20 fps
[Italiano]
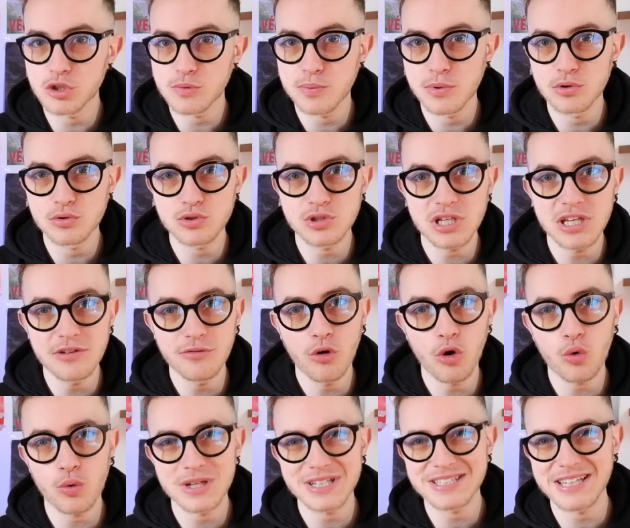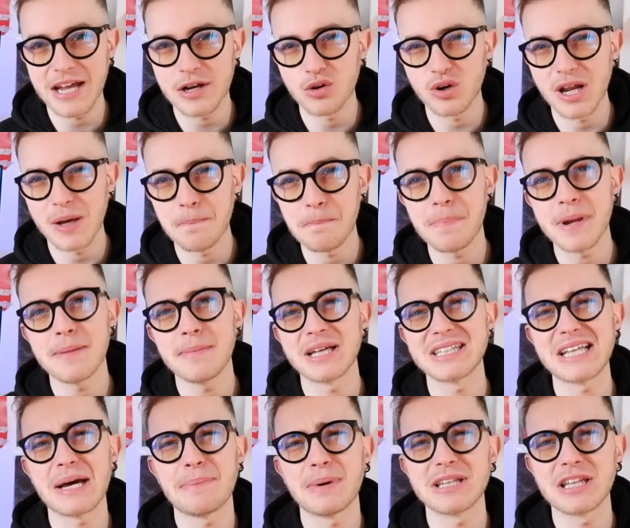esplosivo, quest'anno la
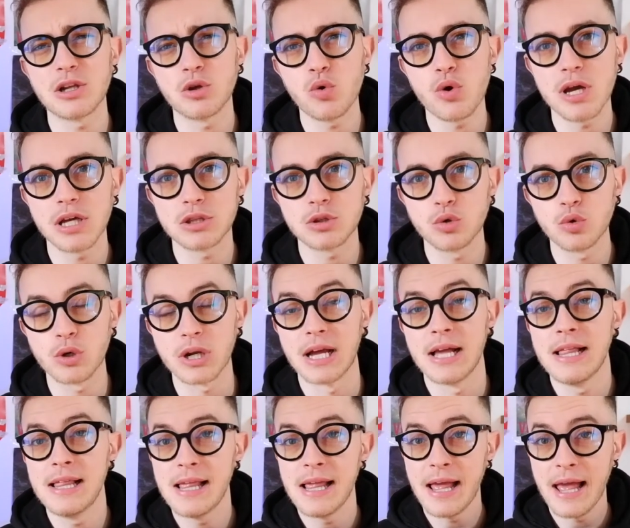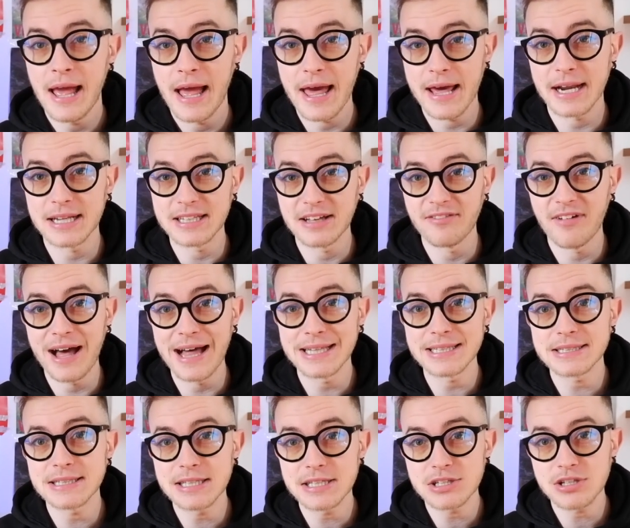prima tappa dell'UE Tour era
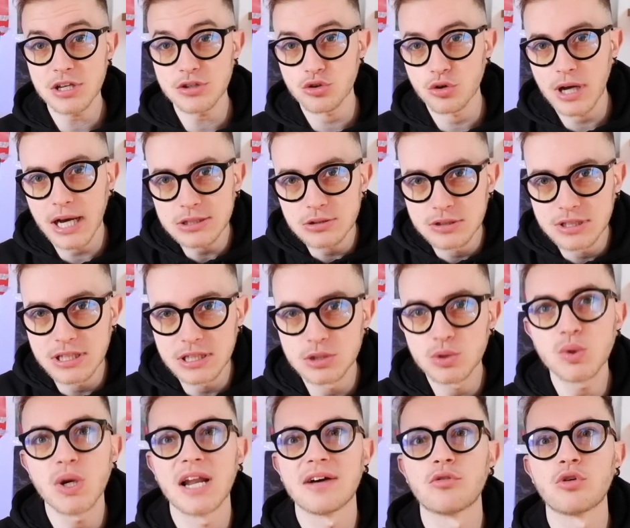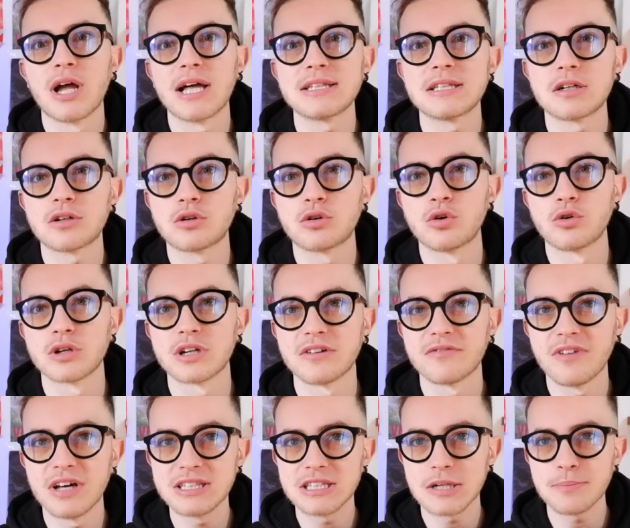davanti, si è giocato addirittura la volata con
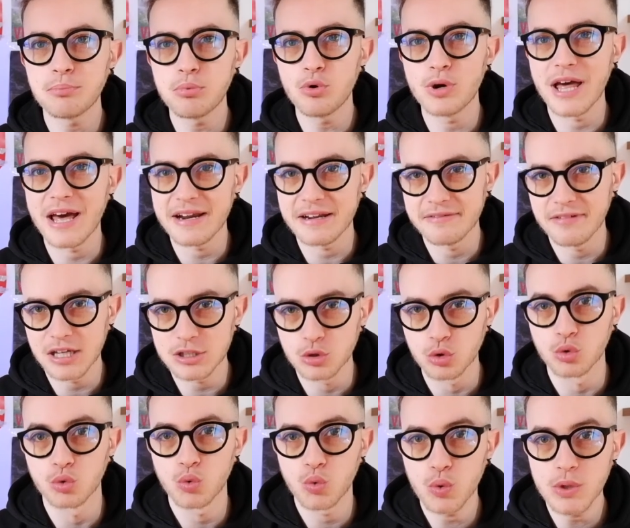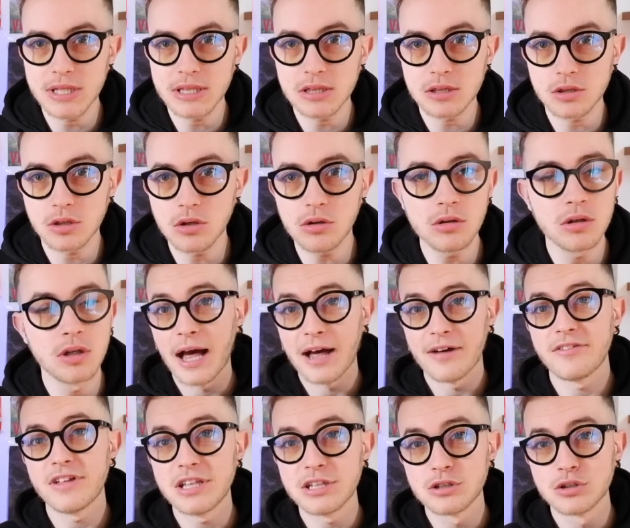Van Der Poel, è arrivato quinto,
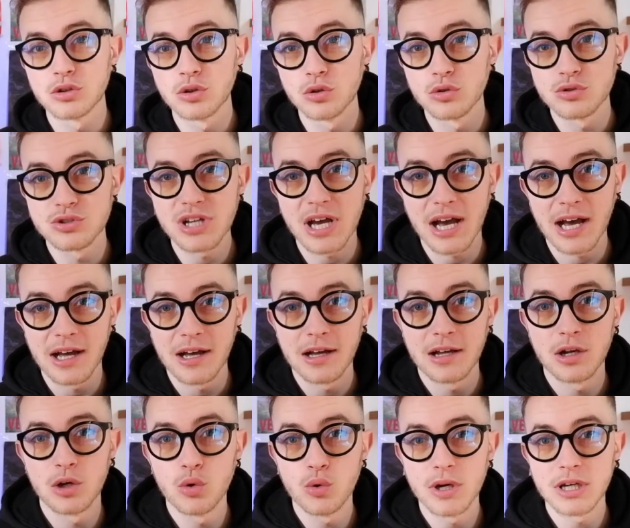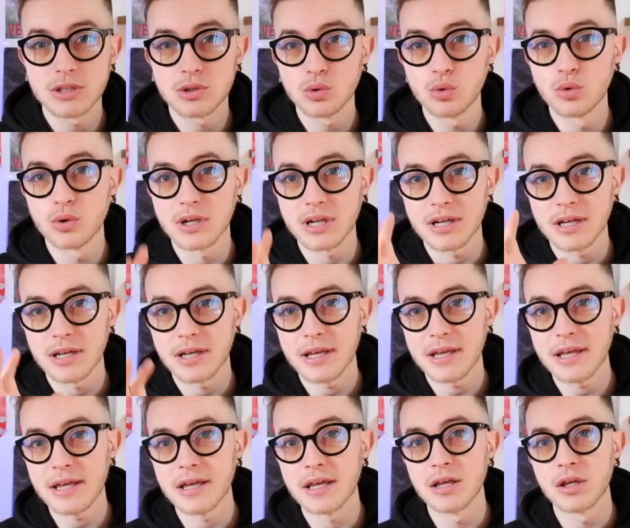ha vinto già l'UE Tour
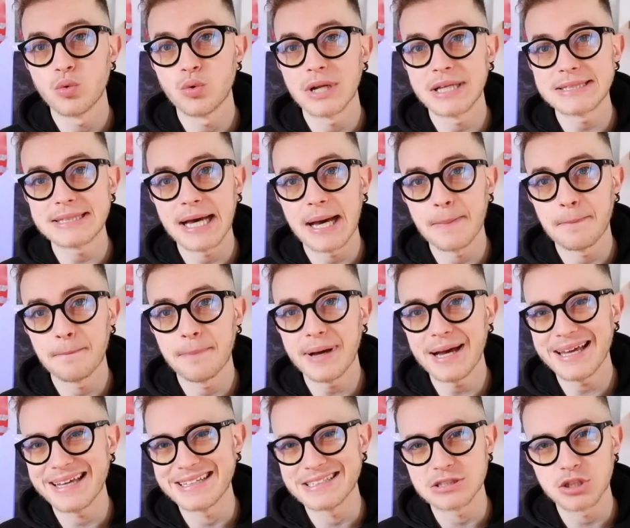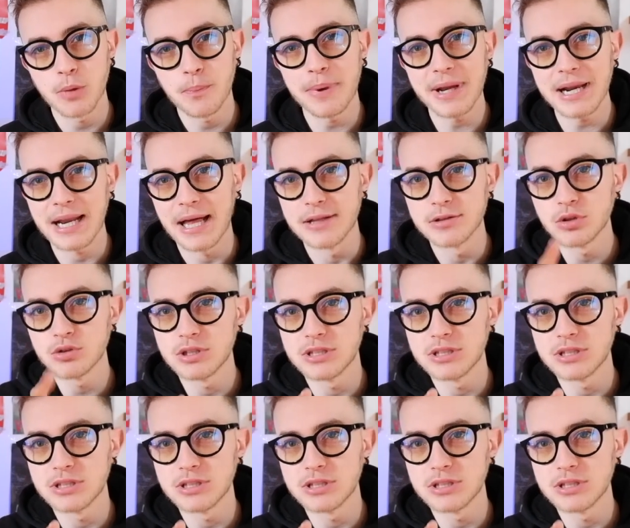e una tappa e sto parlando